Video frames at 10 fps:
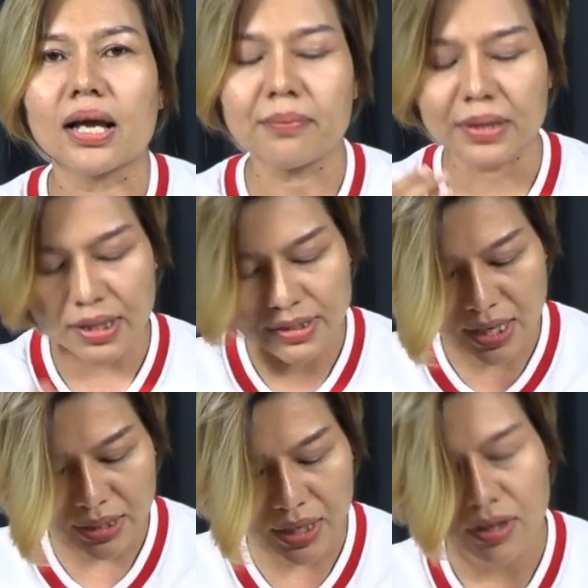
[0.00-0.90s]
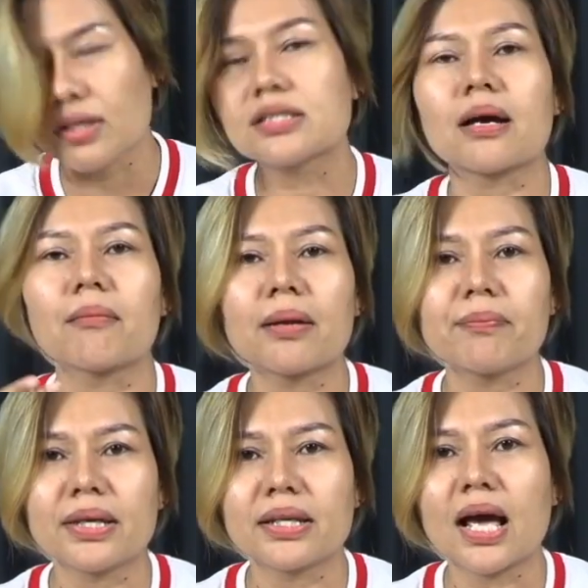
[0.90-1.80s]
แอปพลิเคชัน Canon สามารถ
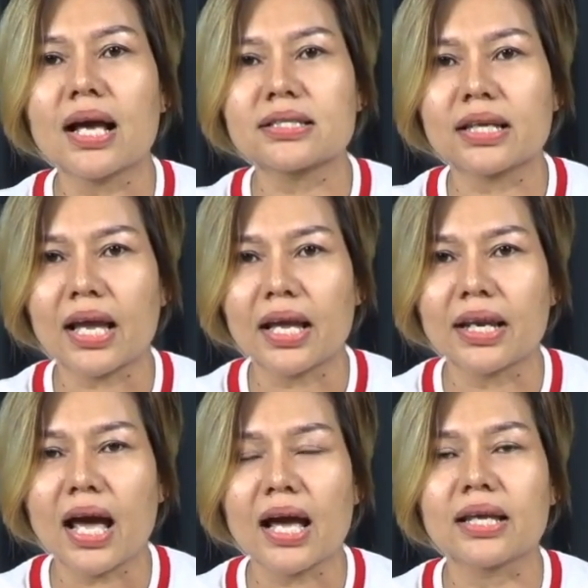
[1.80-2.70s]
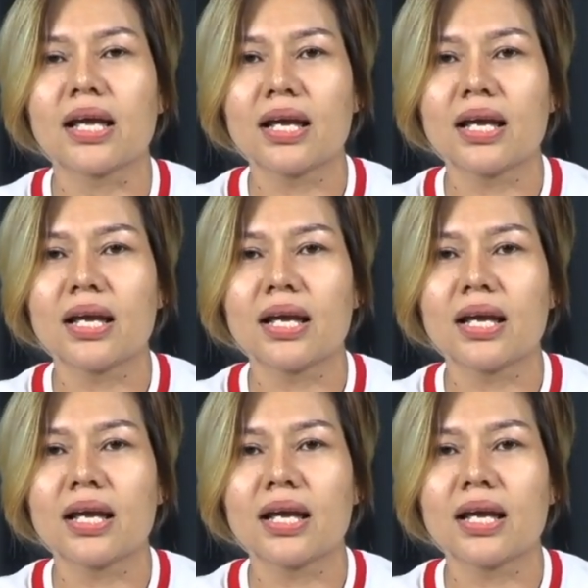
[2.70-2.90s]
พิมพ์ได้สแกนได้